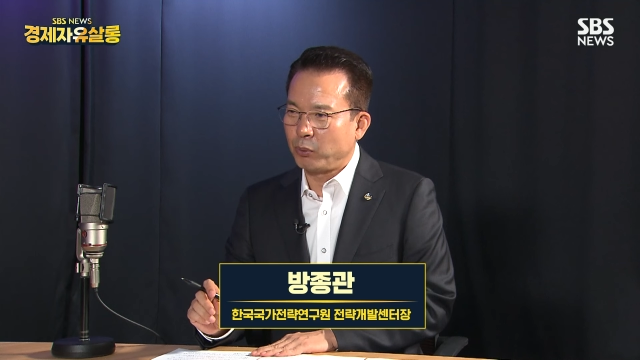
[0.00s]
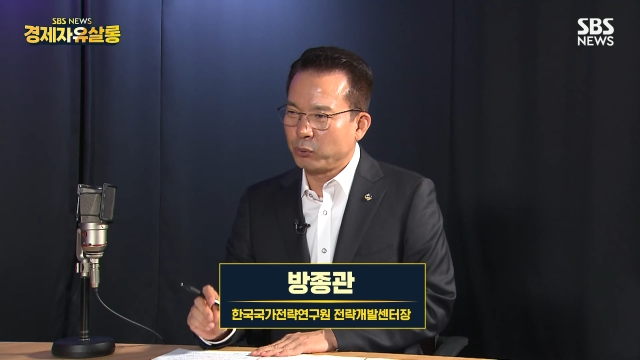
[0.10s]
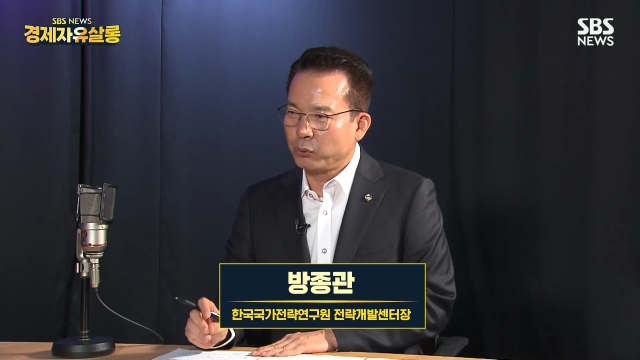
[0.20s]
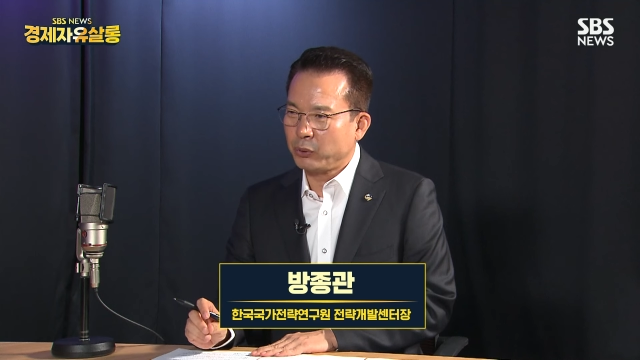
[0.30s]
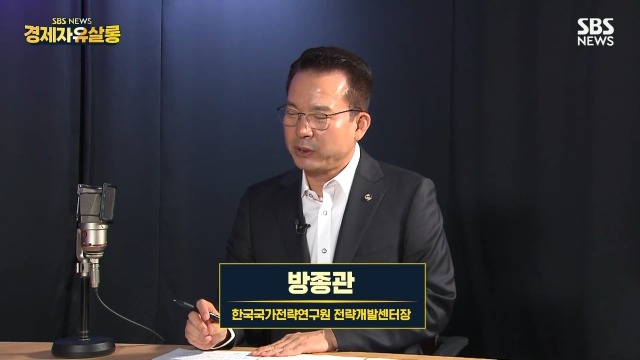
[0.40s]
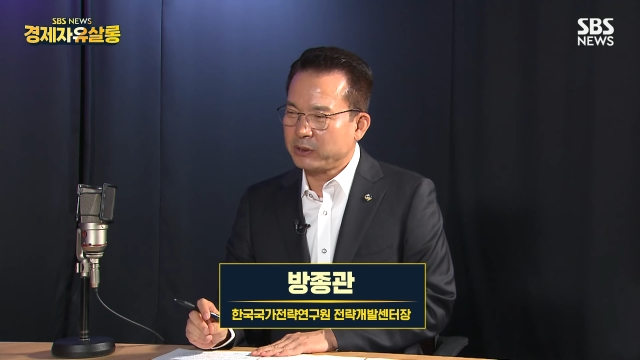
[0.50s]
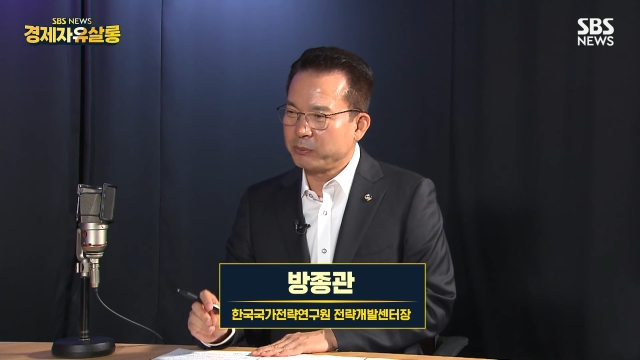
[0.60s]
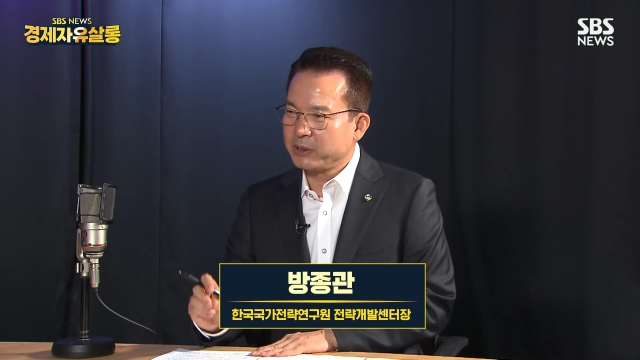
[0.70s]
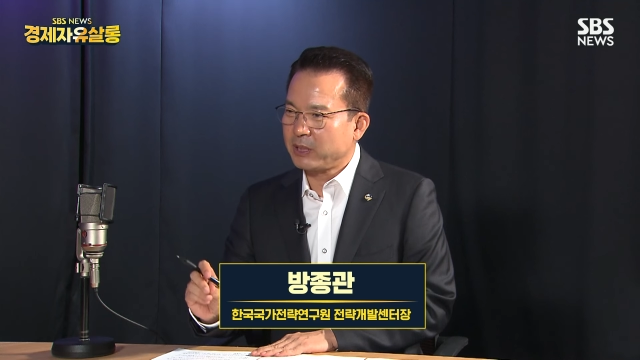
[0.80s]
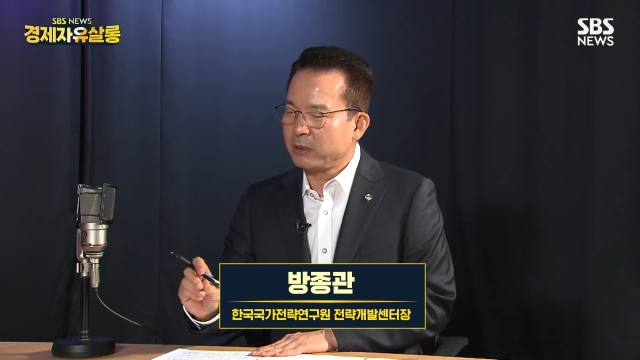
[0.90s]
본토에서
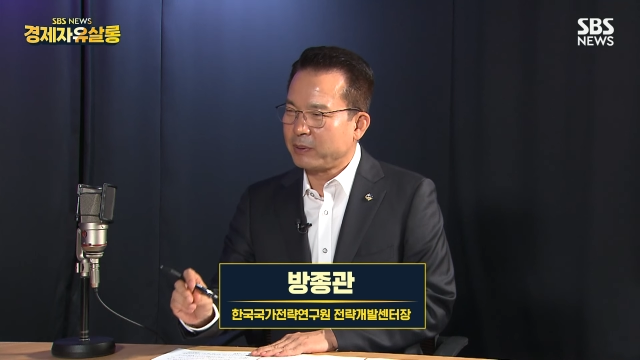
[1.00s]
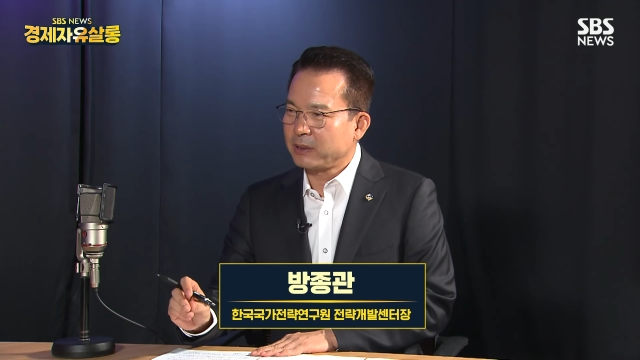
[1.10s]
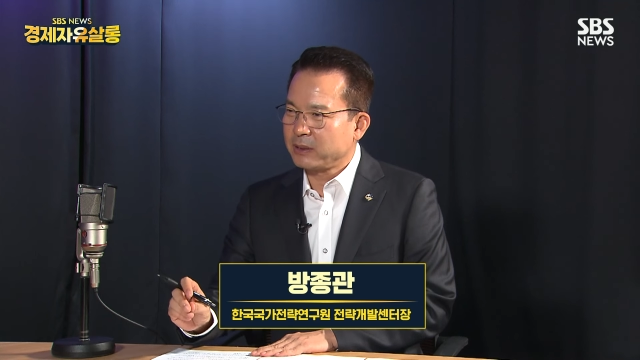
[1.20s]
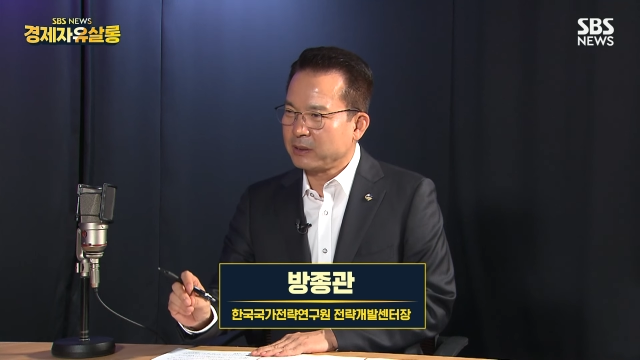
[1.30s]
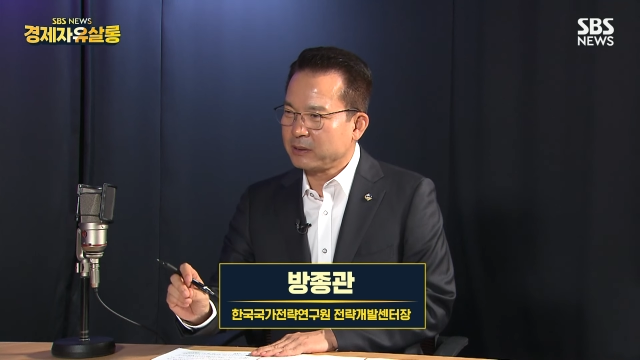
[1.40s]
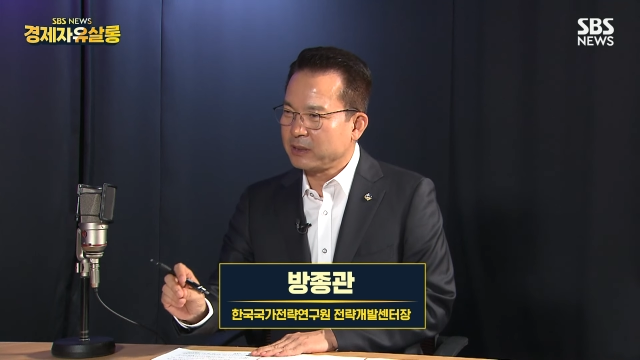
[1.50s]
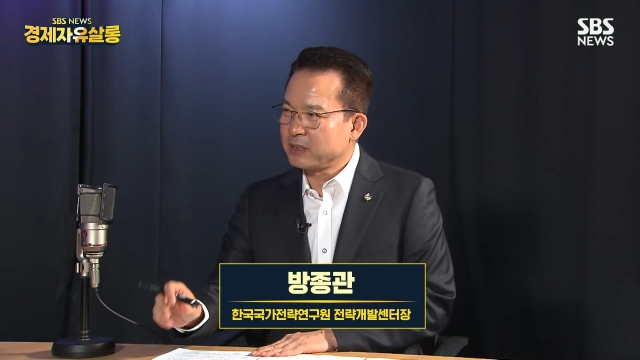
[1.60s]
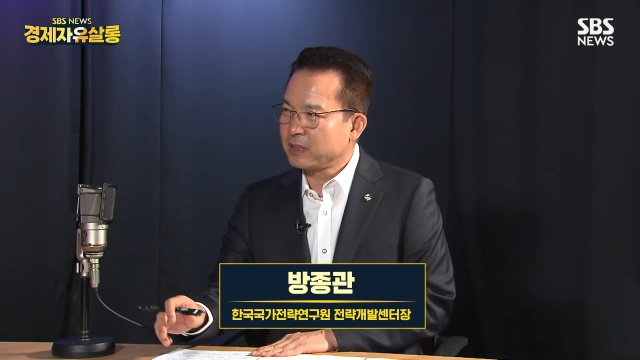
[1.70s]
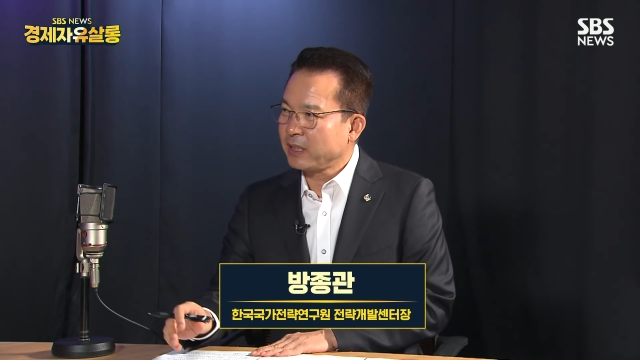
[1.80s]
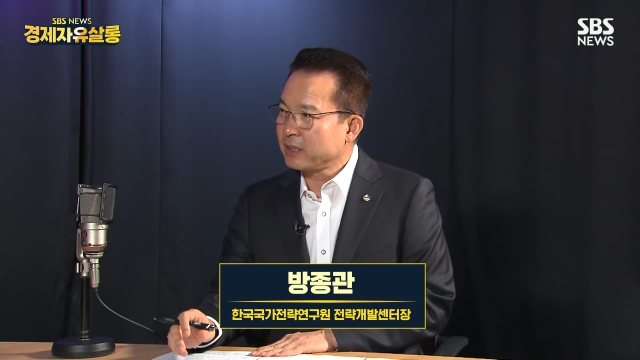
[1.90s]
미사일을 발사해서
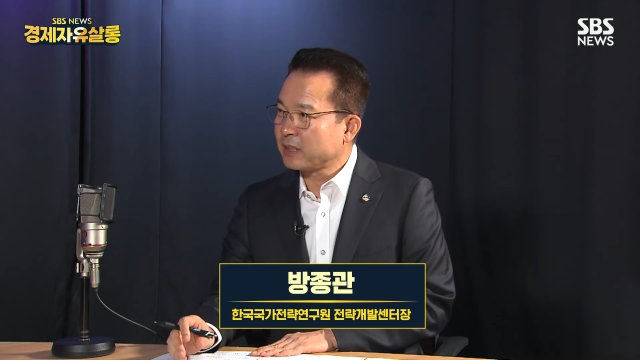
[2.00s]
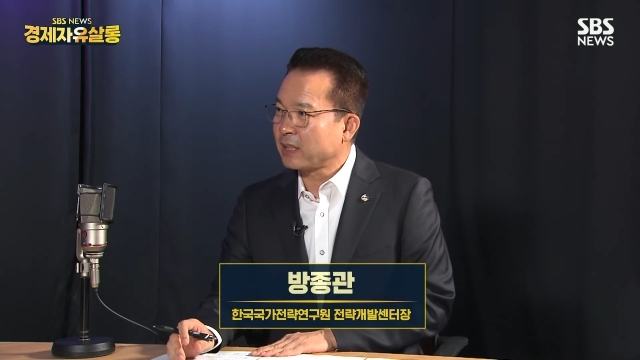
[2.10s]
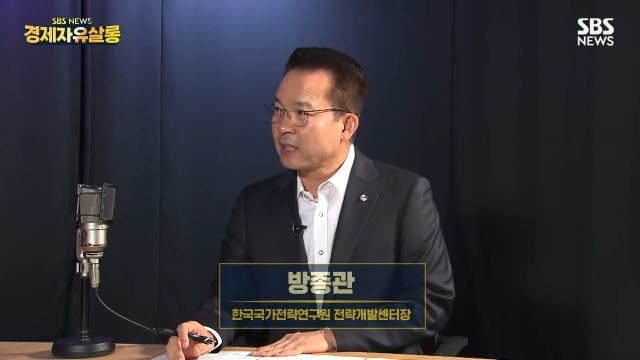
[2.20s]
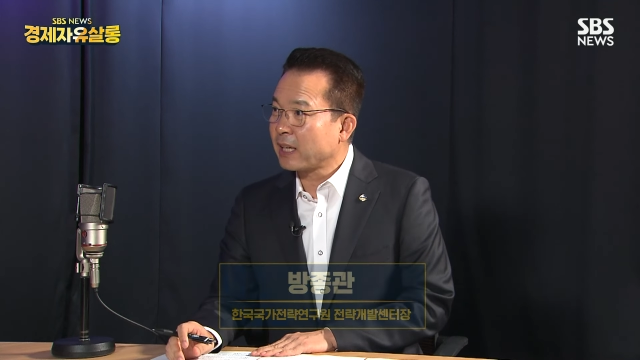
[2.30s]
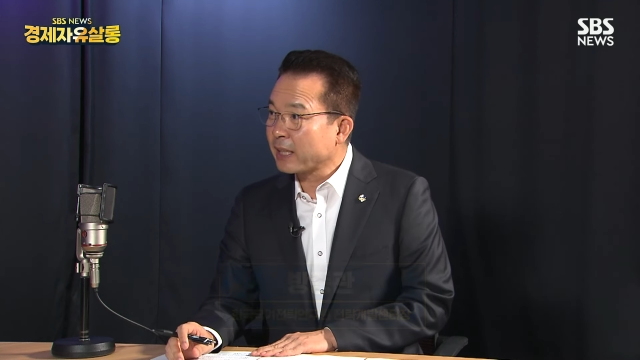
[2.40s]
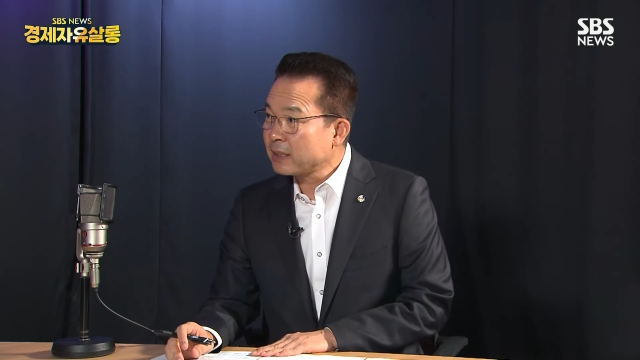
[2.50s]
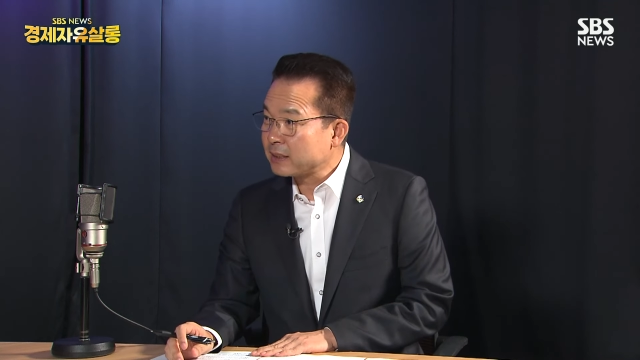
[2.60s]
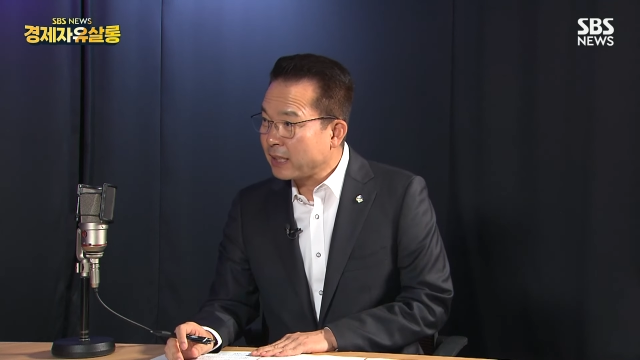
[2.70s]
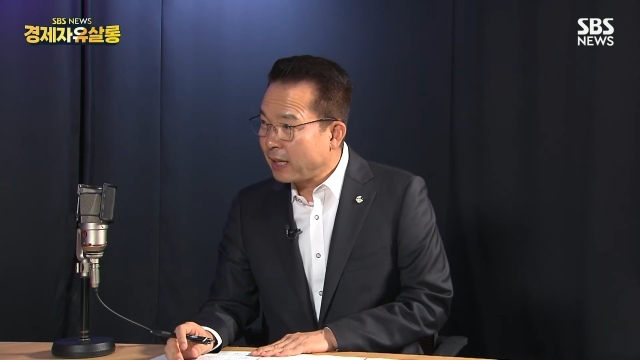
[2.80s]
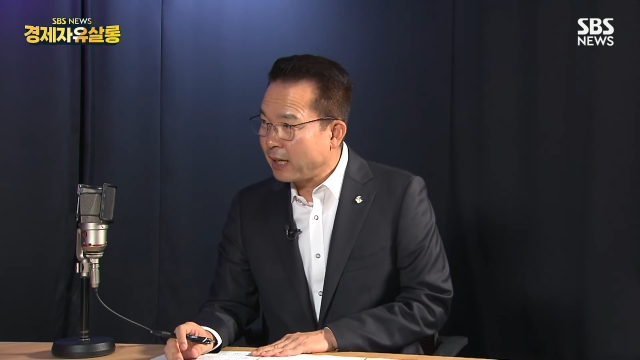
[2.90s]
이스라엘을
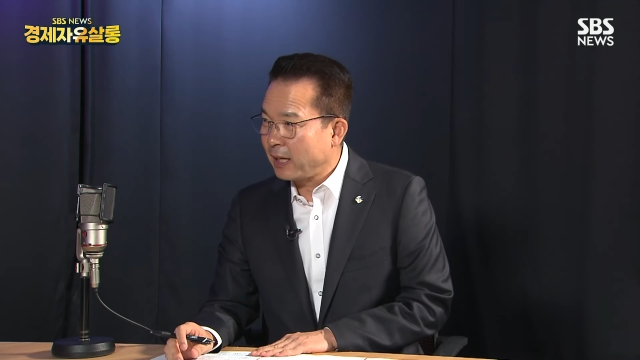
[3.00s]
타격하겠느냐.